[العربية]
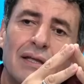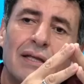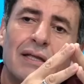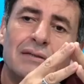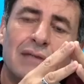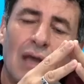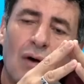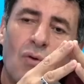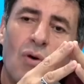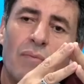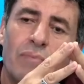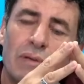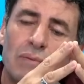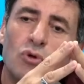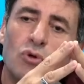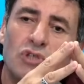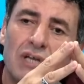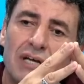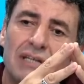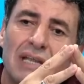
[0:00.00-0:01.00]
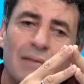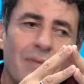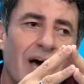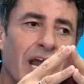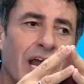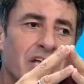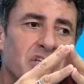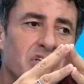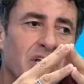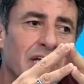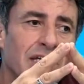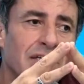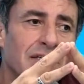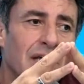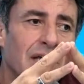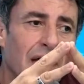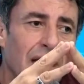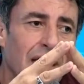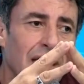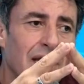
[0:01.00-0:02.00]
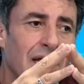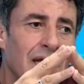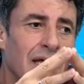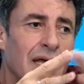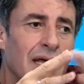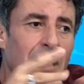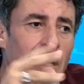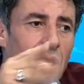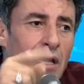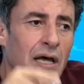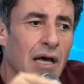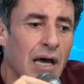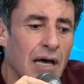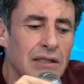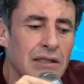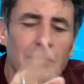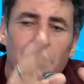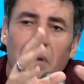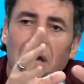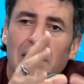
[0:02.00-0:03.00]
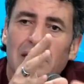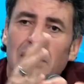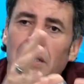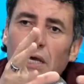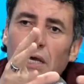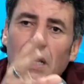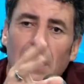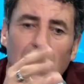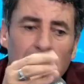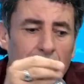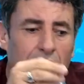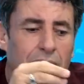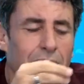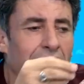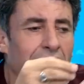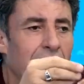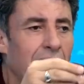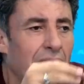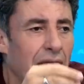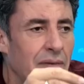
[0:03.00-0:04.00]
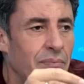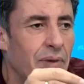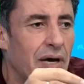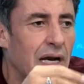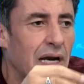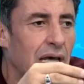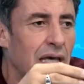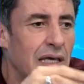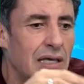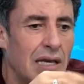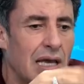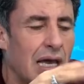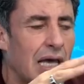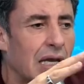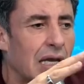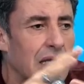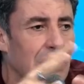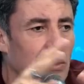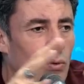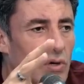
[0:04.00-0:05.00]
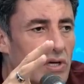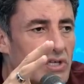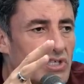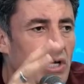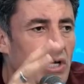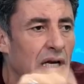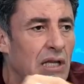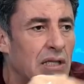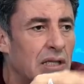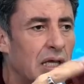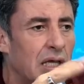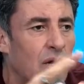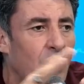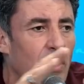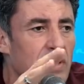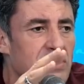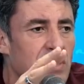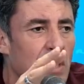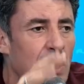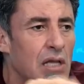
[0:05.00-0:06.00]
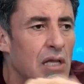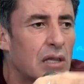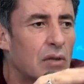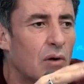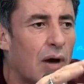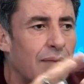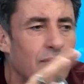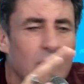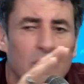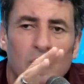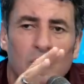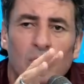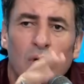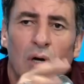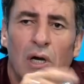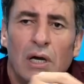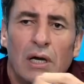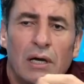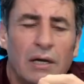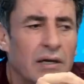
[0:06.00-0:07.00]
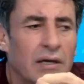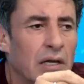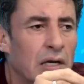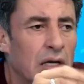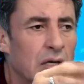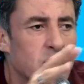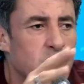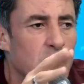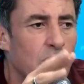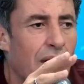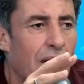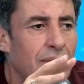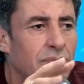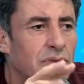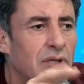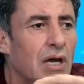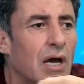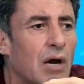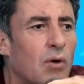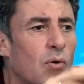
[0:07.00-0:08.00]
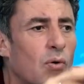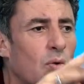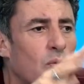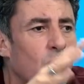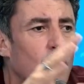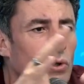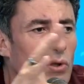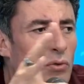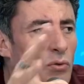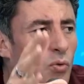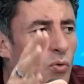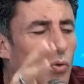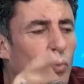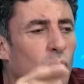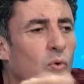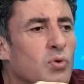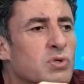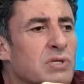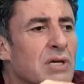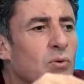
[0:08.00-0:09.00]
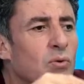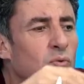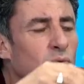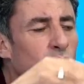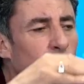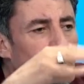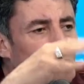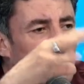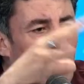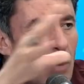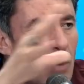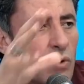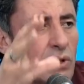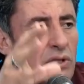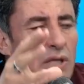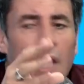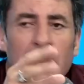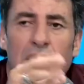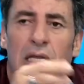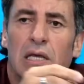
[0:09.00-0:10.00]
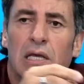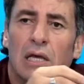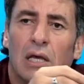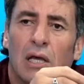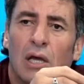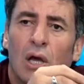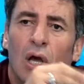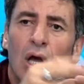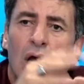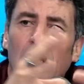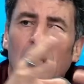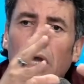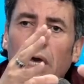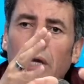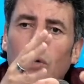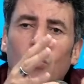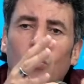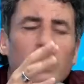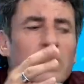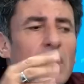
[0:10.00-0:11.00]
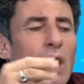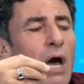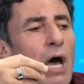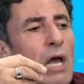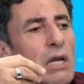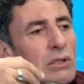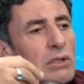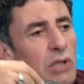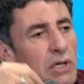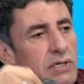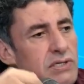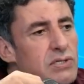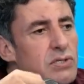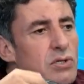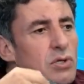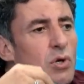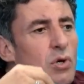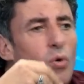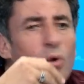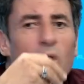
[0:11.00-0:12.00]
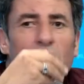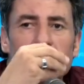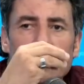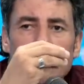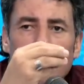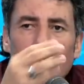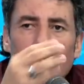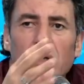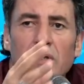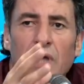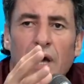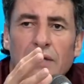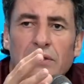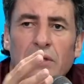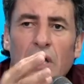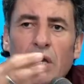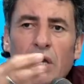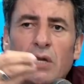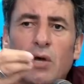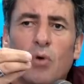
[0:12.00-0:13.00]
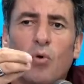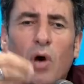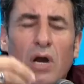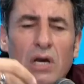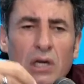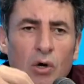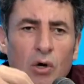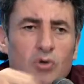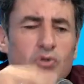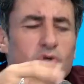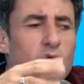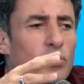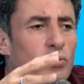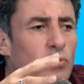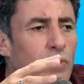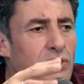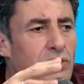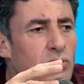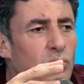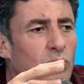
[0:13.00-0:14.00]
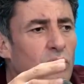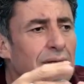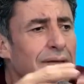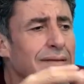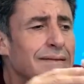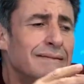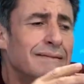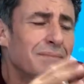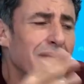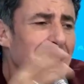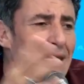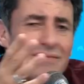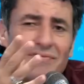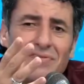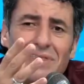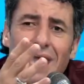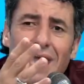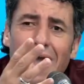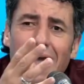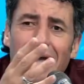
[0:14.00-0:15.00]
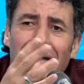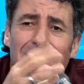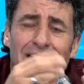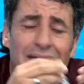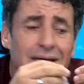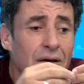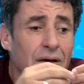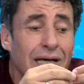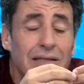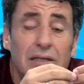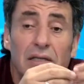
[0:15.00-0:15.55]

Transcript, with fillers: توا بمديره المهرجان ها قدم قضيه قال لك معناها عباره هي اللي خلقت له الاشكال هذايا واساءت له عملت له آه، السمعه نتاعو وطاولت عليه لانه يعني هي قال دزني ودعت عليه وقال لي اسكت ودرا شنو يعني فضيحه خاطر